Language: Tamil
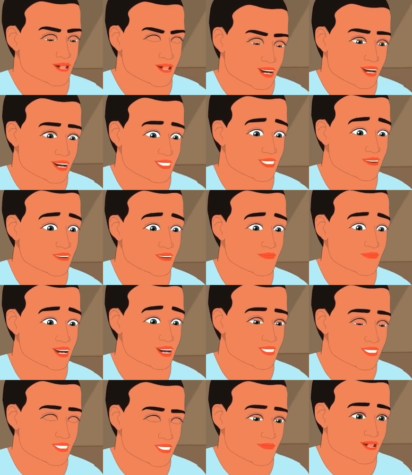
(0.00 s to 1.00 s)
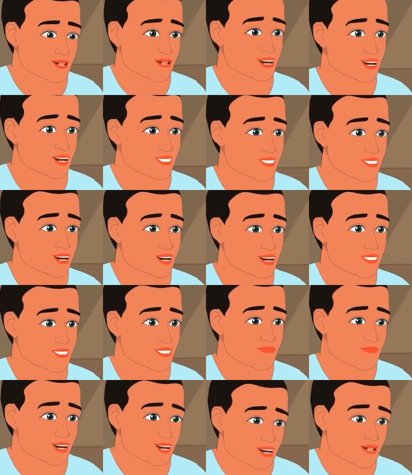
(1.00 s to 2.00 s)
இந்த பேயை பற்றி நம்மளுக்கு சில
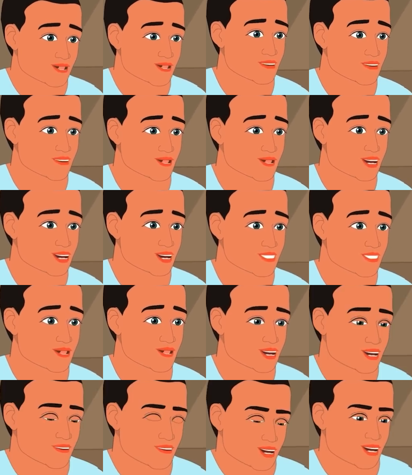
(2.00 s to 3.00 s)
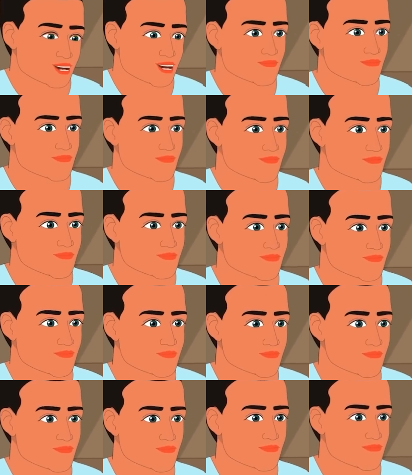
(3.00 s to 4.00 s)
உண்மைகள் தெரிஞ்சு போயிடும்
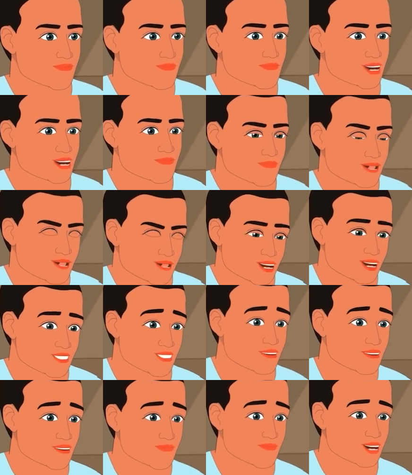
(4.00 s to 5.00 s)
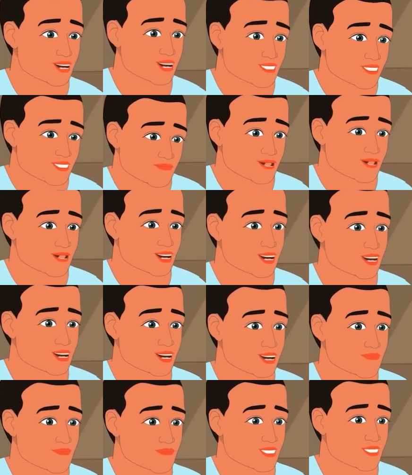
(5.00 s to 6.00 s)
ரொம்ப வருஷத்துக்கு முன்னாடி இந்த
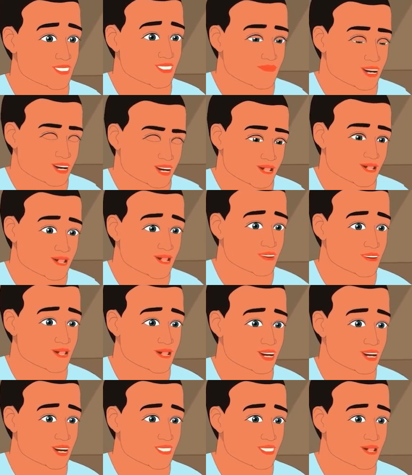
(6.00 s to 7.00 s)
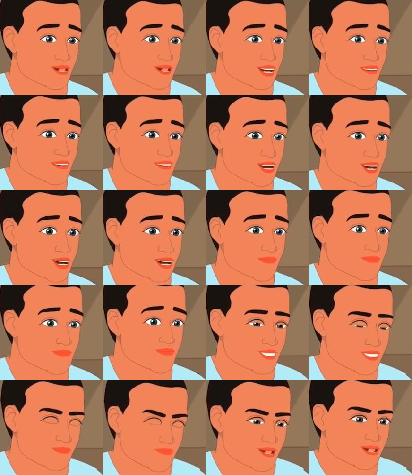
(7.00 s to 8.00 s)
பேயை அவளுடைய புருஷன்
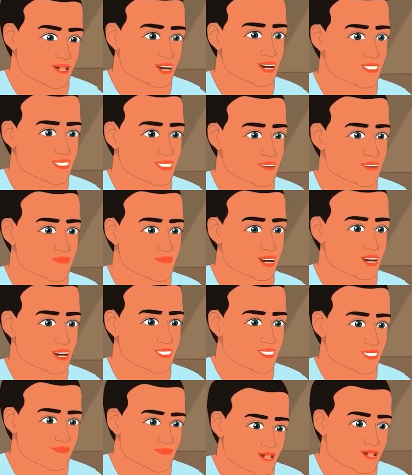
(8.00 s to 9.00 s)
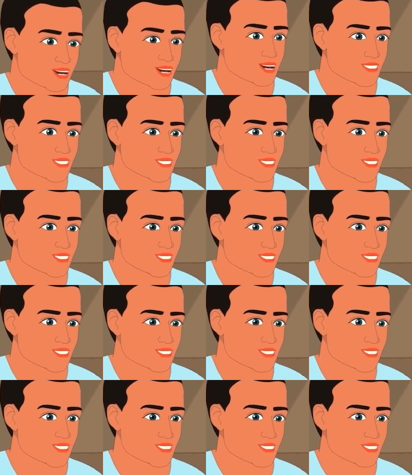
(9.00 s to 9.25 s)
இங்கே வச்சு கொன்னுட்டானா